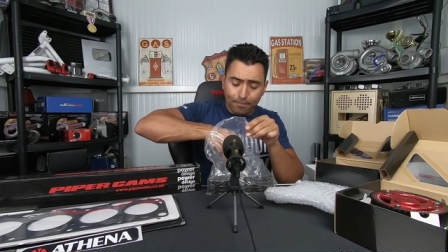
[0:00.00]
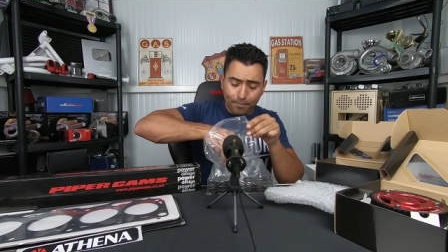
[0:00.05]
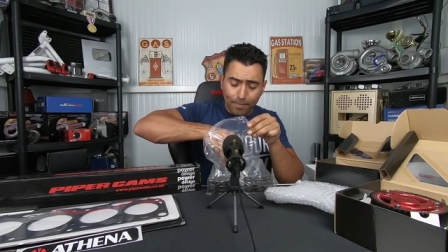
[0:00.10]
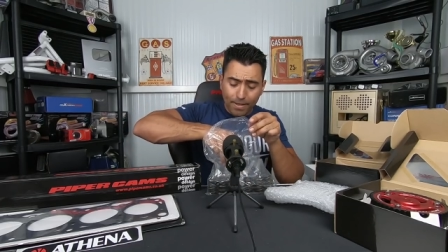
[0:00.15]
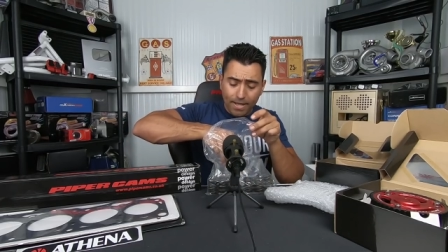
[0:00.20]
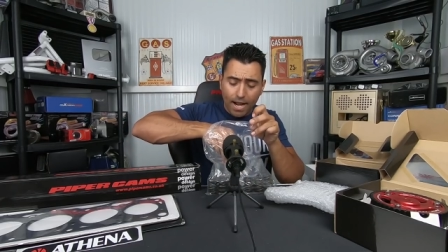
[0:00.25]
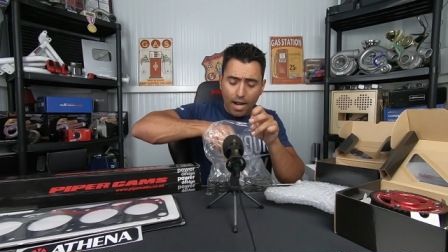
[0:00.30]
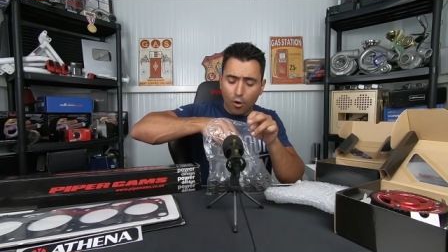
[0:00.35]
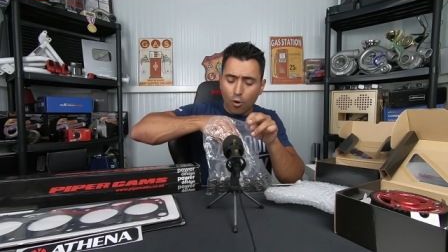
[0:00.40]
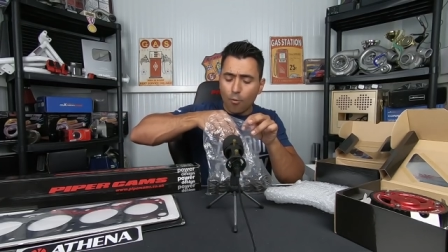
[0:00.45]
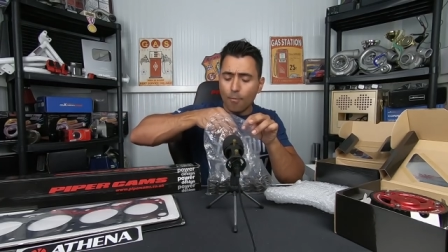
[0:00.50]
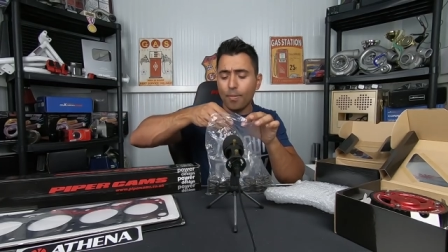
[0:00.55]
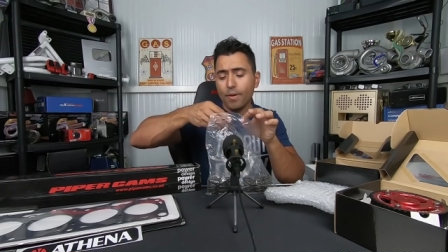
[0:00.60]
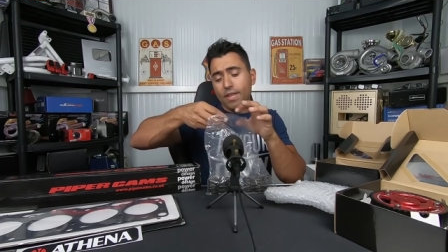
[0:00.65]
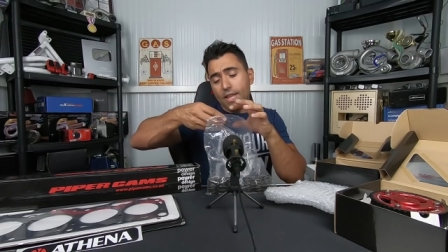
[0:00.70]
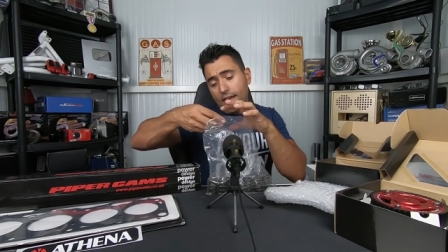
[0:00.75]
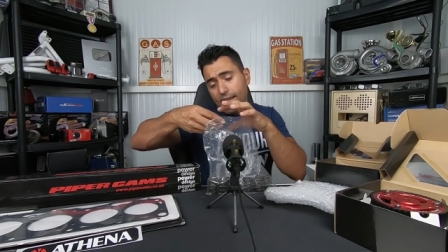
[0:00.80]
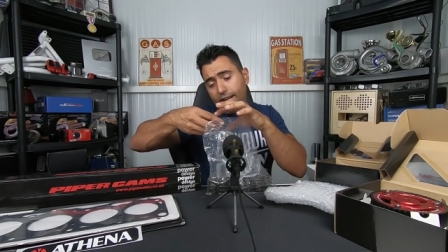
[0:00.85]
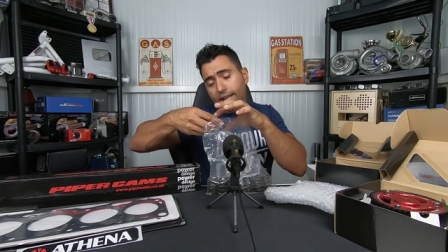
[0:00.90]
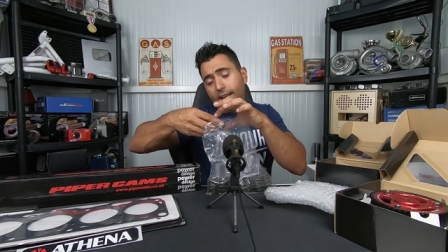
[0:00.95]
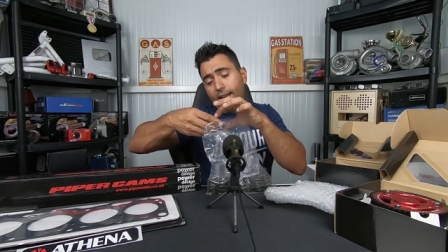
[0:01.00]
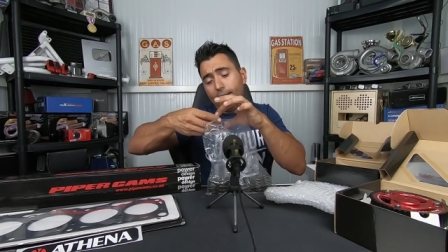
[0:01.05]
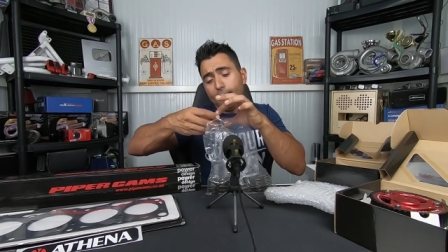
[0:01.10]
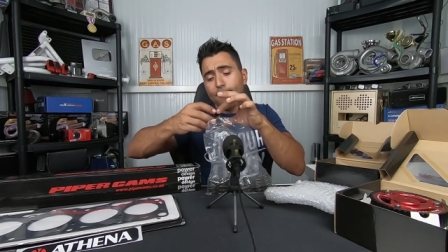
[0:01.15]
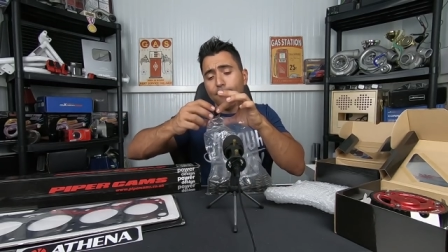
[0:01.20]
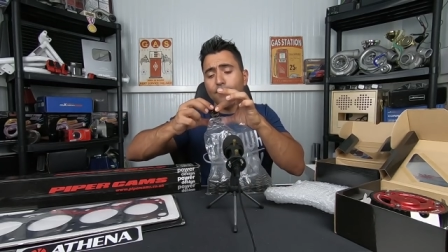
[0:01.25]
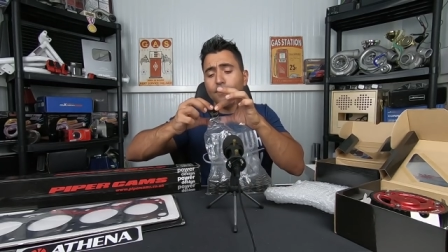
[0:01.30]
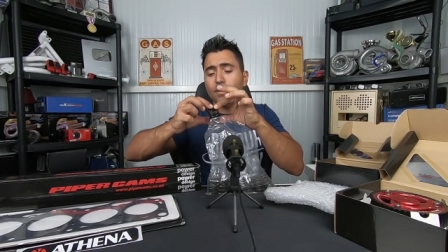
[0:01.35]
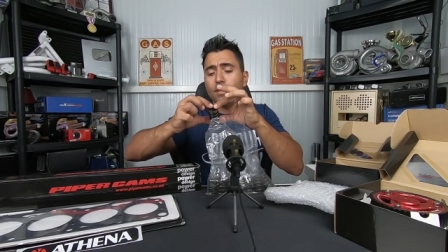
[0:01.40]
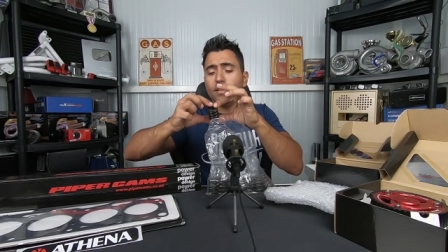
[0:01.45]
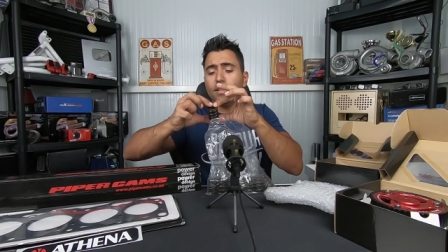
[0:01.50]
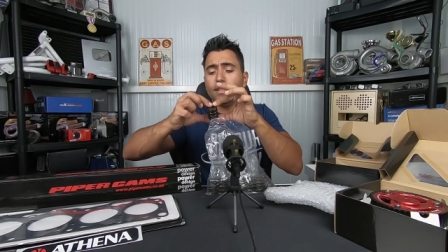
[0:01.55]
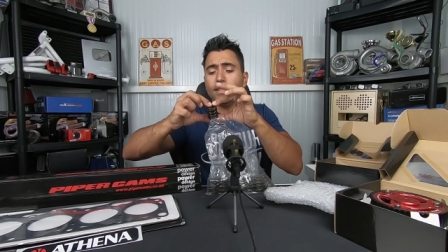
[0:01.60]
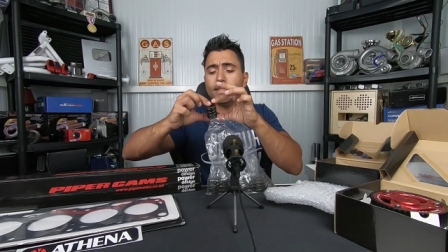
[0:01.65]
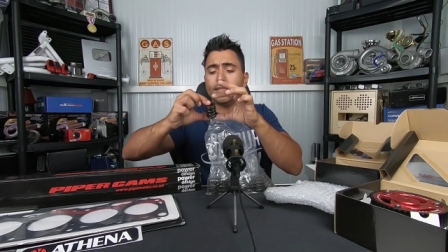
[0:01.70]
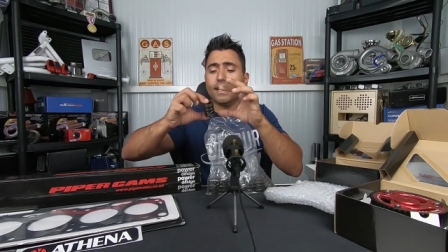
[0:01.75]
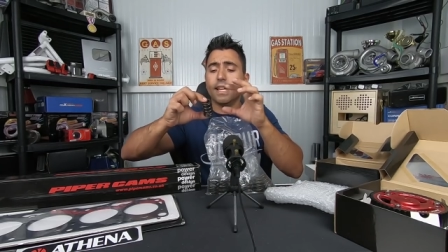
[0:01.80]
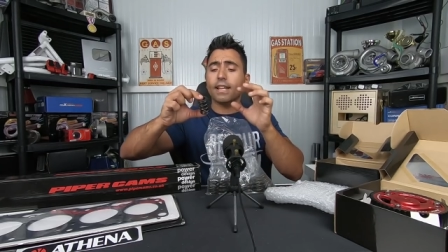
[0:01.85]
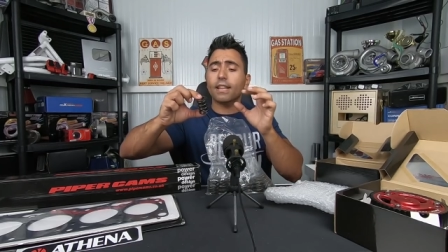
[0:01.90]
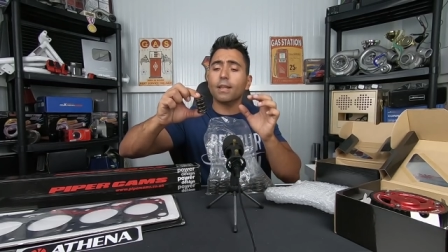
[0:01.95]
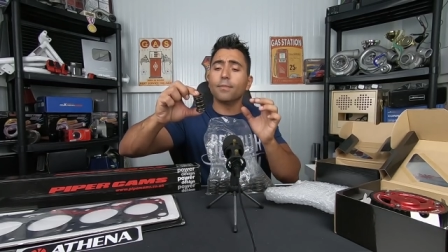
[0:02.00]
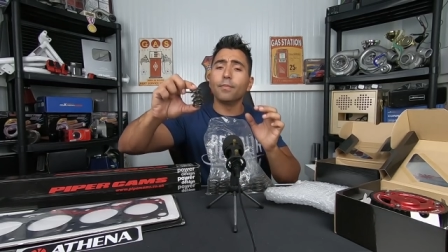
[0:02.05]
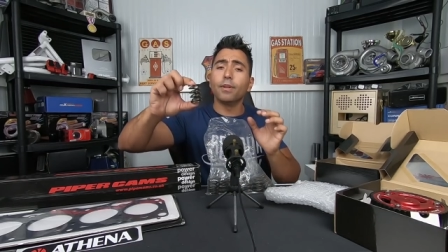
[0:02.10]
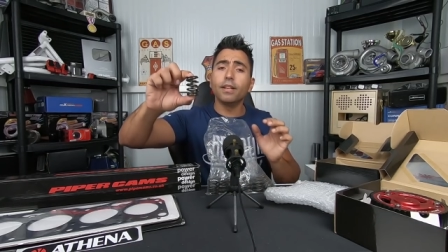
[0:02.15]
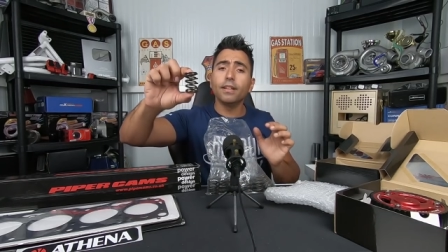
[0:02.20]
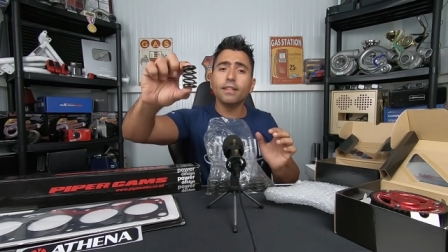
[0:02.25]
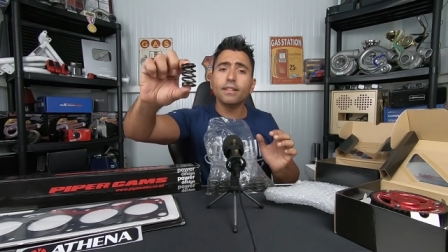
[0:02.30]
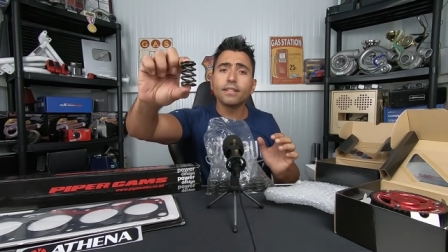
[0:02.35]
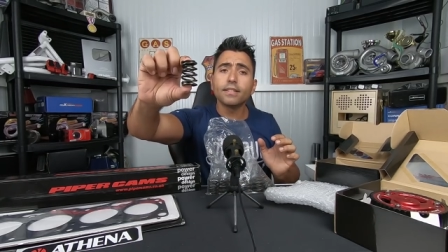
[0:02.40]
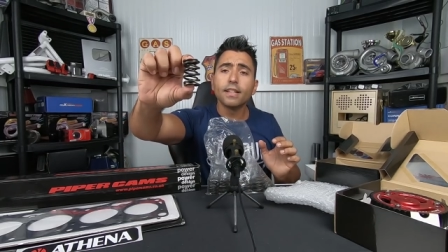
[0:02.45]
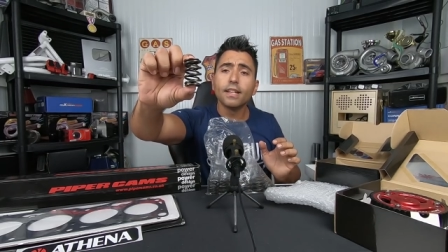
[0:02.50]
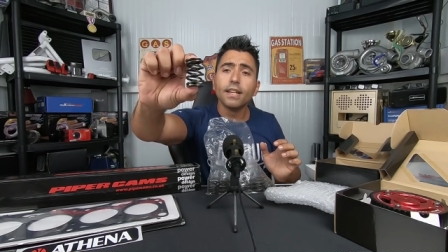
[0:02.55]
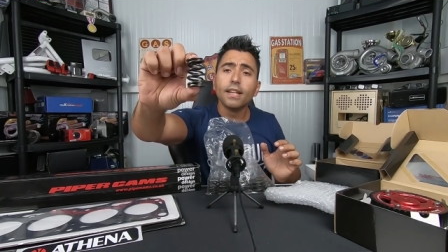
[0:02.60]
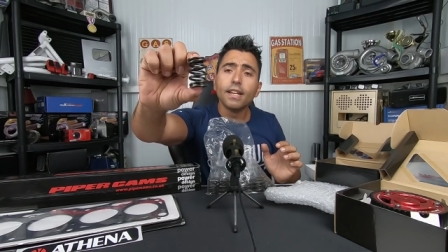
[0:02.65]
Para acompanhar a cam, certamente,